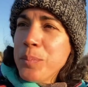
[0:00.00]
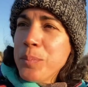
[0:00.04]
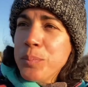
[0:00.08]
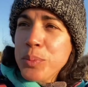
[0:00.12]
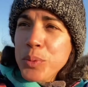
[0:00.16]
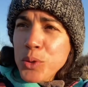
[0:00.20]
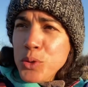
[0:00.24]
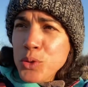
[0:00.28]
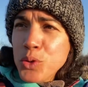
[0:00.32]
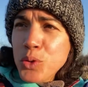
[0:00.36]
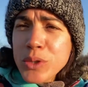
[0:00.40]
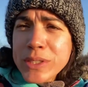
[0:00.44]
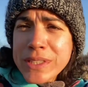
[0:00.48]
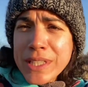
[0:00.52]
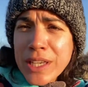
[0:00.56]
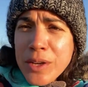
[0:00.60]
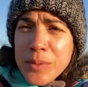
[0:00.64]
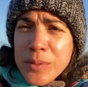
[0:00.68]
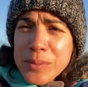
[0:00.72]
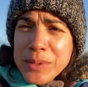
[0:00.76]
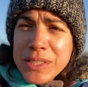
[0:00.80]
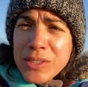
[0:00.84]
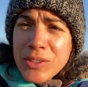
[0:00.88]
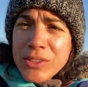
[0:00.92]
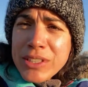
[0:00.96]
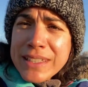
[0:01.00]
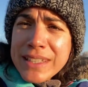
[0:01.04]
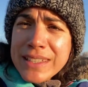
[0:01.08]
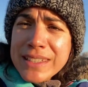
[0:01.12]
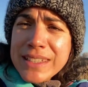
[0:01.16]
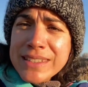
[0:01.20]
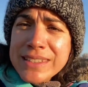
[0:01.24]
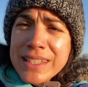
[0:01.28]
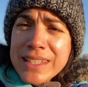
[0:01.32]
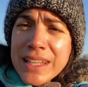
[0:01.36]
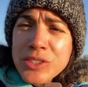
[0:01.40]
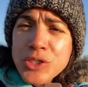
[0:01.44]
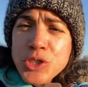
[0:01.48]
Pour nous, c'est comme si on était
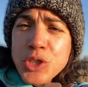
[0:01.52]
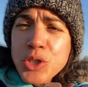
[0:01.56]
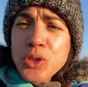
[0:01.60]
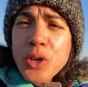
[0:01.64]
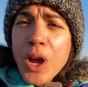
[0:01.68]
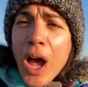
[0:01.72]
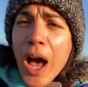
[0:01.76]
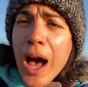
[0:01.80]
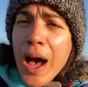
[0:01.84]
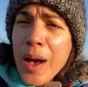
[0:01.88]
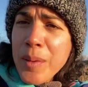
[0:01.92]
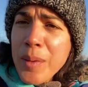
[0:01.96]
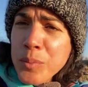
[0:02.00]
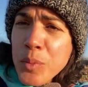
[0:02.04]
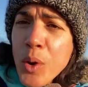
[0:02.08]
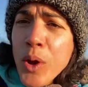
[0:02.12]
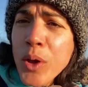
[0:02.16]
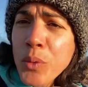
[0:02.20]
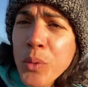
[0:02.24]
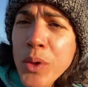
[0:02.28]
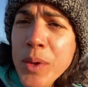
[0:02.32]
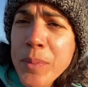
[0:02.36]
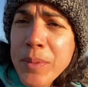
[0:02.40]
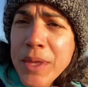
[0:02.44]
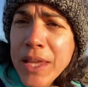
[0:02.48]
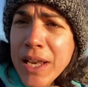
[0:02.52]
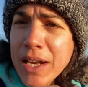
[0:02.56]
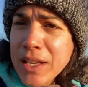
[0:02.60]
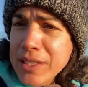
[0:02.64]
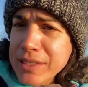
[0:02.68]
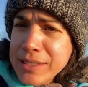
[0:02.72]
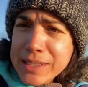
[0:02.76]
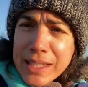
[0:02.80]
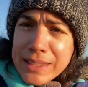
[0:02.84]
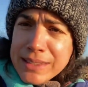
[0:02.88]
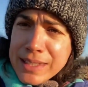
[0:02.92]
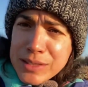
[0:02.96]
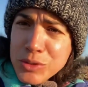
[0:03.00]
descendu à moins 8000.
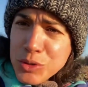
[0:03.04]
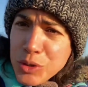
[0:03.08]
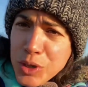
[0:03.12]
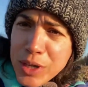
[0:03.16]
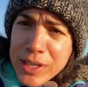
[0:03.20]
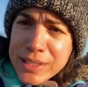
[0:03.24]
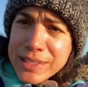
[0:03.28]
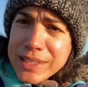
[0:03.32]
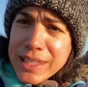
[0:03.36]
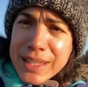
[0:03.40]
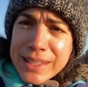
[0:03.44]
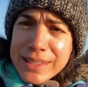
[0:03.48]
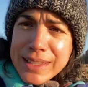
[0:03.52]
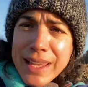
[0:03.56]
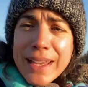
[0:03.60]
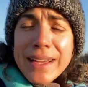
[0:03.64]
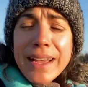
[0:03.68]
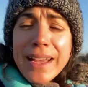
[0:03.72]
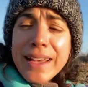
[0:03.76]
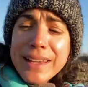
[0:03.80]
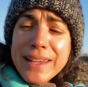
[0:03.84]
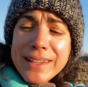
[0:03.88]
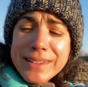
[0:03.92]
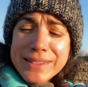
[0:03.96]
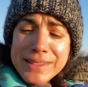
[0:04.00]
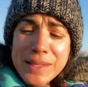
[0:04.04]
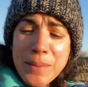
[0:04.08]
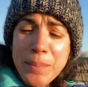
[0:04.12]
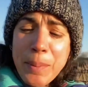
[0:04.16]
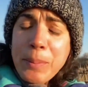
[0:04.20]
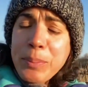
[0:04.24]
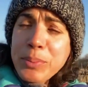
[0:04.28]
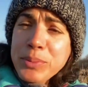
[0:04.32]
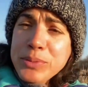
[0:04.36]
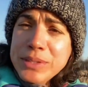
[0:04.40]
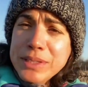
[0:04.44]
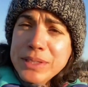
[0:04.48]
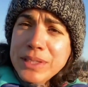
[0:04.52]
Ça, c'est sûr et certain. Hein. C'est
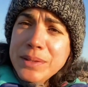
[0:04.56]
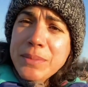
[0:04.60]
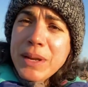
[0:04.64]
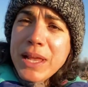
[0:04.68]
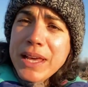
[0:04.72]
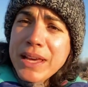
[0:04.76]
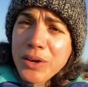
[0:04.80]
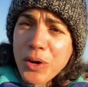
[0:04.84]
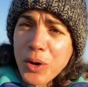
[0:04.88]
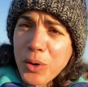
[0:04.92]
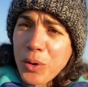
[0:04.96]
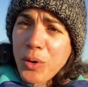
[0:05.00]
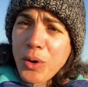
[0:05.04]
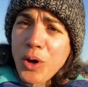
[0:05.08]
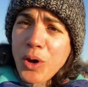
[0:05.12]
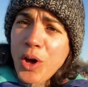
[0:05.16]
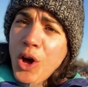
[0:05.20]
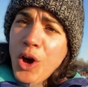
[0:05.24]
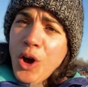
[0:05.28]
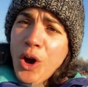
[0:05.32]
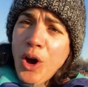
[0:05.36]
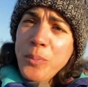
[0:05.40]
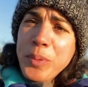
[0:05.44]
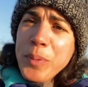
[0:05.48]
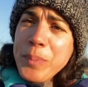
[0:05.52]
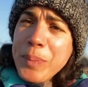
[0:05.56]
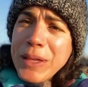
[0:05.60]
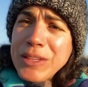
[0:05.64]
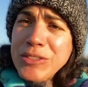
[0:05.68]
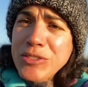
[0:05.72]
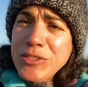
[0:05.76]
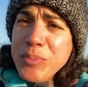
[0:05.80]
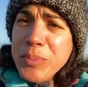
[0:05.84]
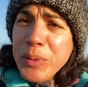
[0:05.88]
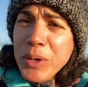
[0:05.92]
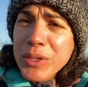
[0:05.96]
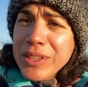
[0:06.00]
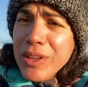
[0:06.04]
pas possible. Hein. On, ne peut pas
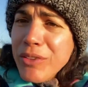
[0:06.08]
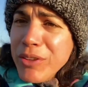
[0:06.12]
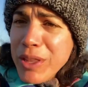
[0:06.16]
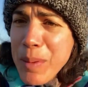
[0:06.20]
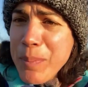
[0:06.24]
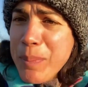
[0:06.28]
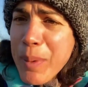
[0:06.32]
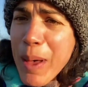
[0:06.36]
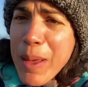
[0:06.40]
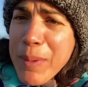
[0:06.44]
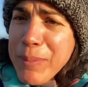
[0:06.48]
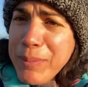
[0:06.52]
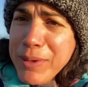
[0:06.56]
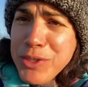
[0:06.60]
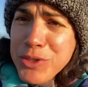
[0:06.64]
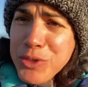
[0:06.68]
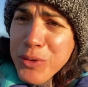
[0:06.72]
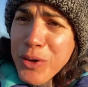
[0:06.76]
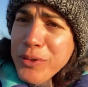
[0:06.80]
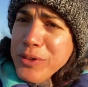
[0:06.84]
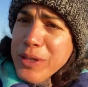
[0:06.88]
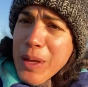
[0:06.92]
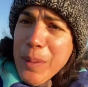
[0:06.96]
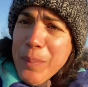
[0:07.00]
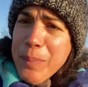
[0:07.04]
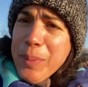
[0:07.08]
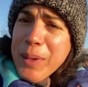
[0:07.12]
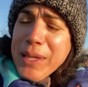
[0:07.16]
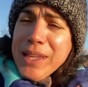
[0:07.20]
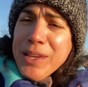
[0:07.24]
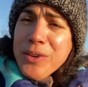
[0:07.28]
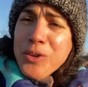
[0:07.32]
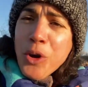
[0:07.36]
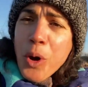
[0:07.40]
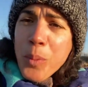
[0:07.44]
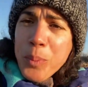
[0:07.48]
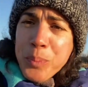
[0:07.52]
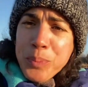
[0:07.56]
supporter. On n'est pas habitué. On n'a pas
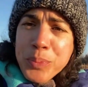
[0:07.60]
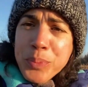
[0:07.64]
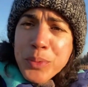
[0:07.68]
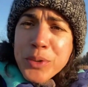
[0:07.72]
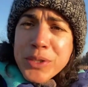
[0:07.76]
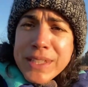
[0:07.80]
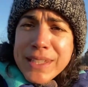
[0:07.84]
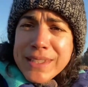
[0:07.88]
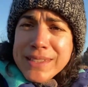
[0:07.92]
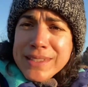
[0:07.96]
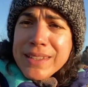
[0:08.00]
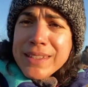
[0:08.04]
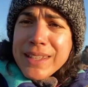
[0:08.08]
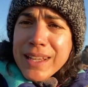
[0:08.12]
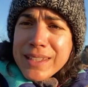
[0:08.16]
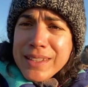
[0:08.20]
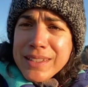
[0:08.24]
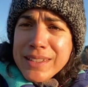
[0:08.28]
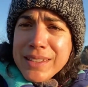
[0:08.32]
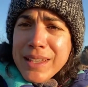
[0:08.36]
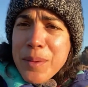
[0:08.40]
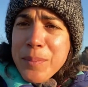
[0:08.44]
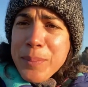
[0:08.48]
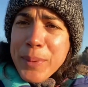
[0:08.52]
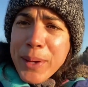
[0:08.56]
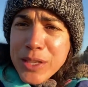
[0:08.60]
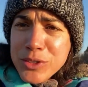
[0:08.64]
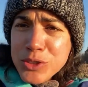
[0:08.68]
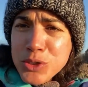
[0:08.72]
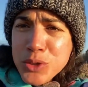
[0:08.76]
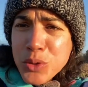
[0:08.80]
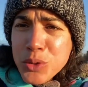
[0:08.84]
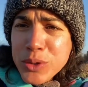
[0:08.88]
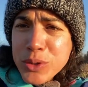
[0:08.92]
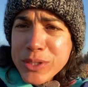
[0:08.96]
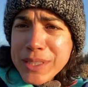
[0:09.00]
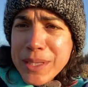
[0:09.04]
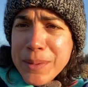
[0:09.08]
des corps pour descendre à des
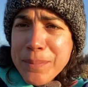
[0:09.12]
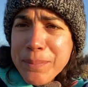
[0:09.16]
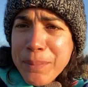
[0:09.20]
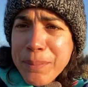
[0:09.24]
températures aussi